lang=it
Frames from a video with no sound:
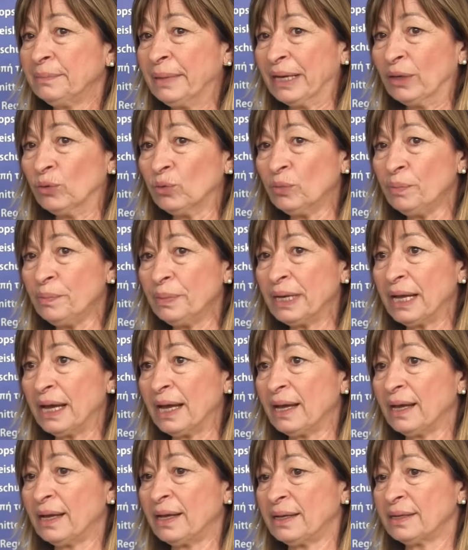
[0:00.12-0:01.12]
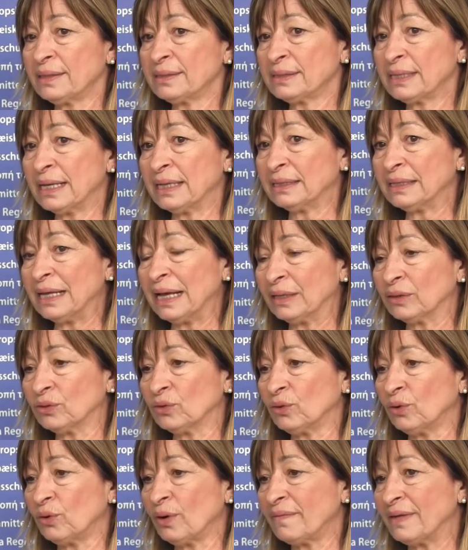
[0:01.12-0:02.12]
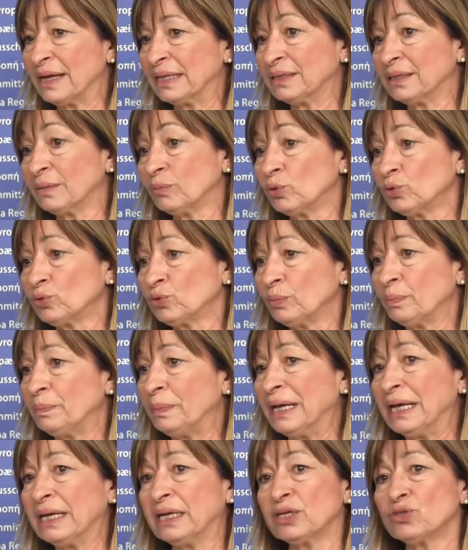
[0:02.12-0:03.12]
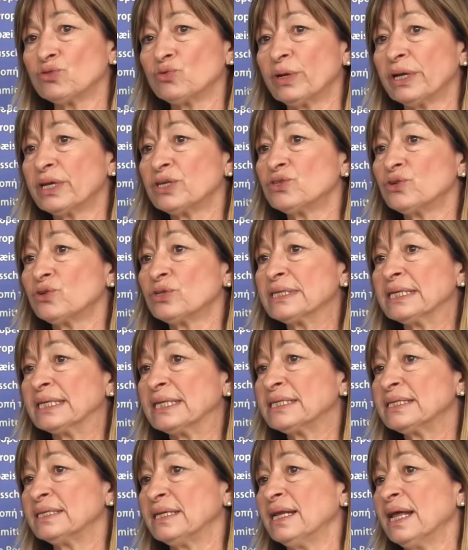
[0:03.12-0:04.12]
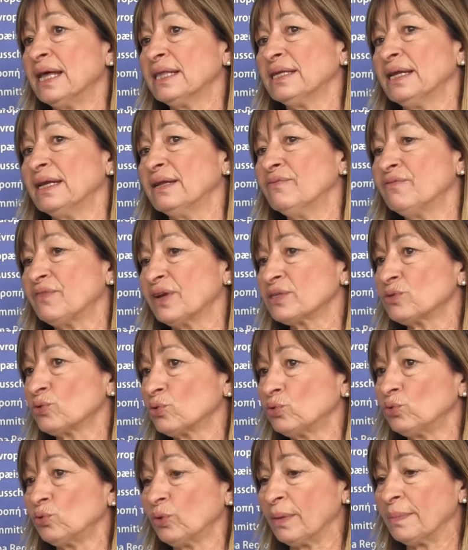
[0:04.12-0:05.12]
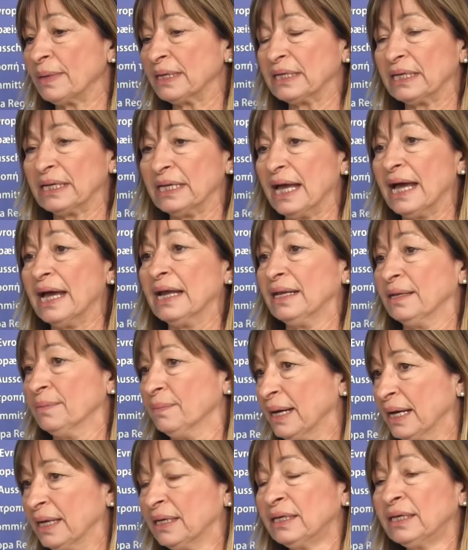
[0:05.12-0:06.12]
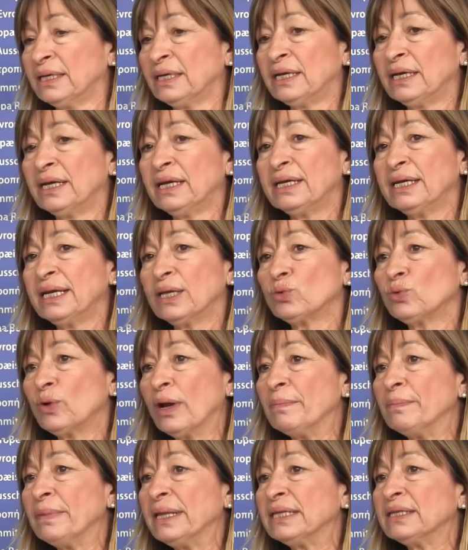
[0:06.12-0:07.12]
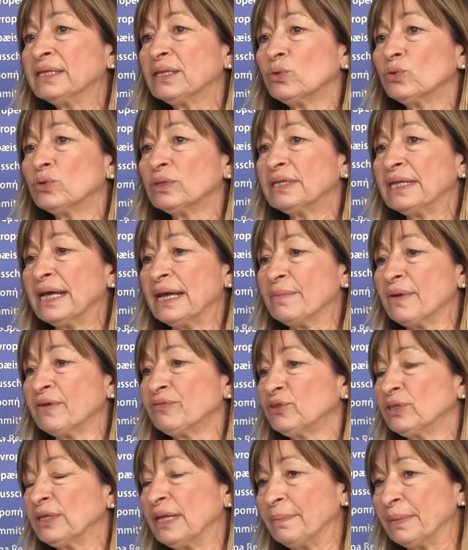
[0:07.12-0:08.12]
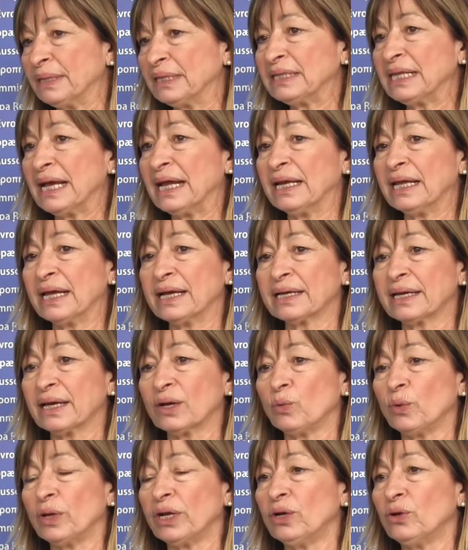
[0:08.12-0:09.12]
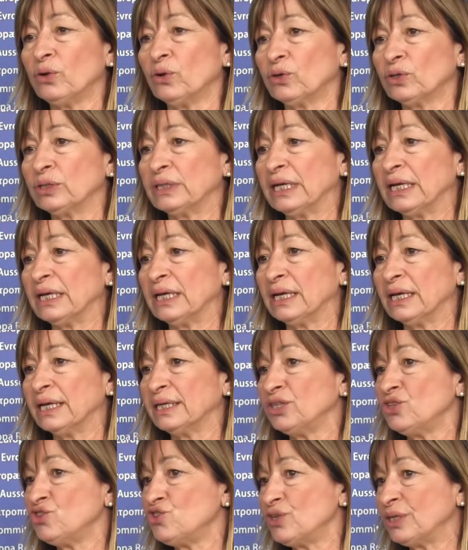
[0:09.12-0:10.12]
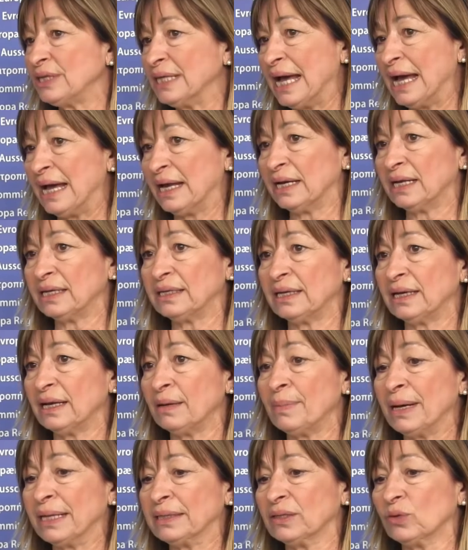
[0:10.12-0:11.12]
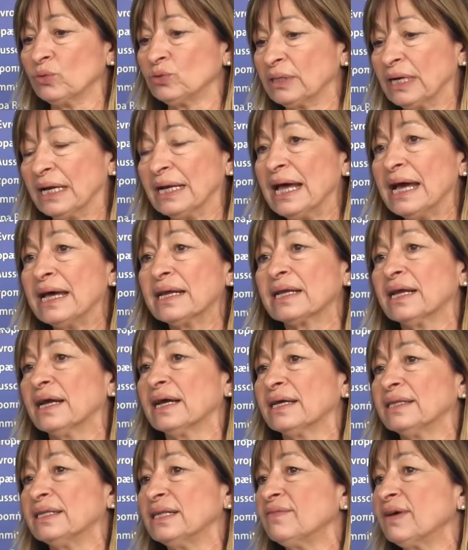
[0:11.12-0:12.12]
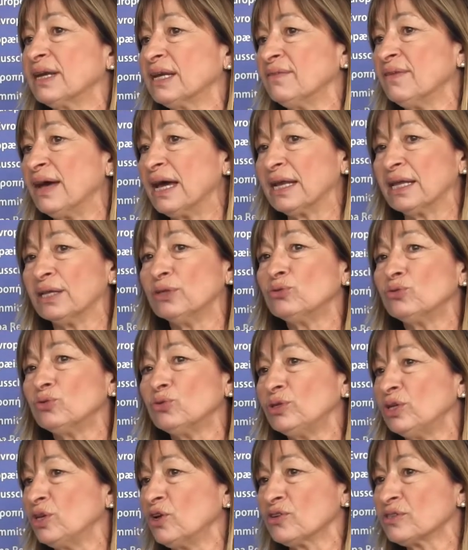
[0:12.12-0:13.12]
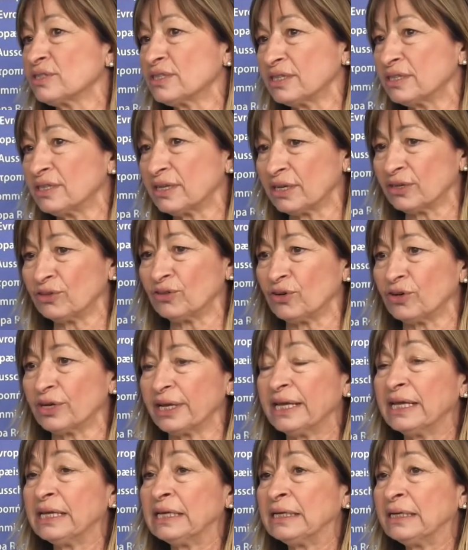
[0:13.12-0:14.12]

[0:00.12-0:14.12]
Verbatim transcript: L'Umbria sta andando avanti molto bene sulle risorse destinate alle infrastrutture materiali, ma naturalmente un tema fondamentale è anche quello del digitale, della banda ultralarga che deve arrivare in tutti i nostri territori.